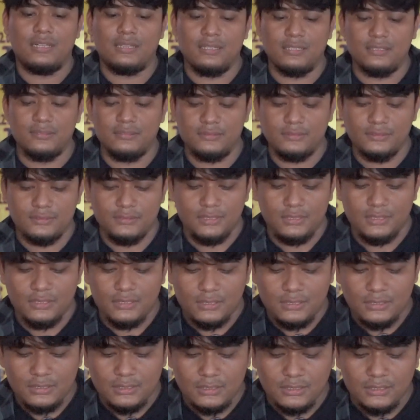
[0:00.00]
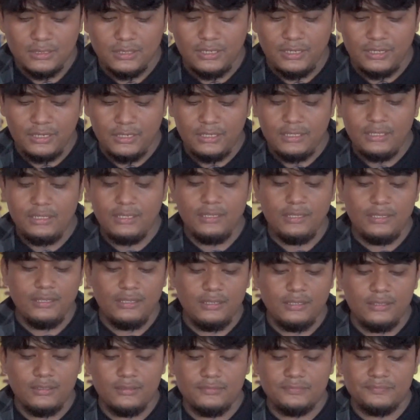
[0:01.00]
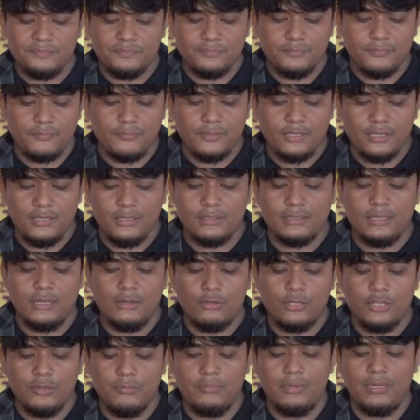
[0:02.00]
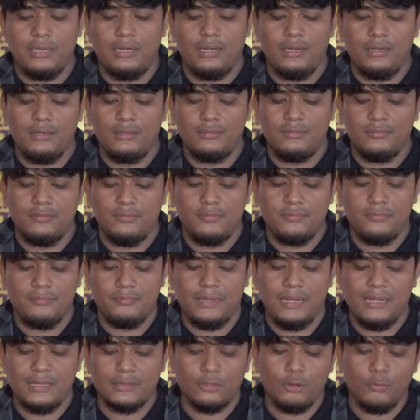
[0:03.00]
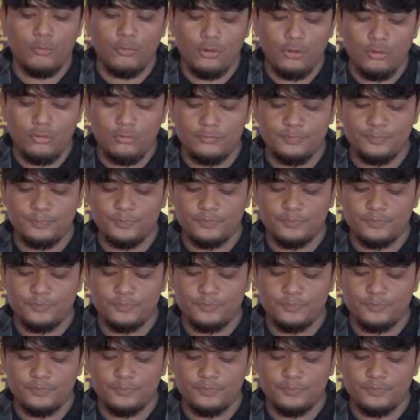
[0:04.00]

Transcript: datang. Ini tahu gimbal Pak Tomo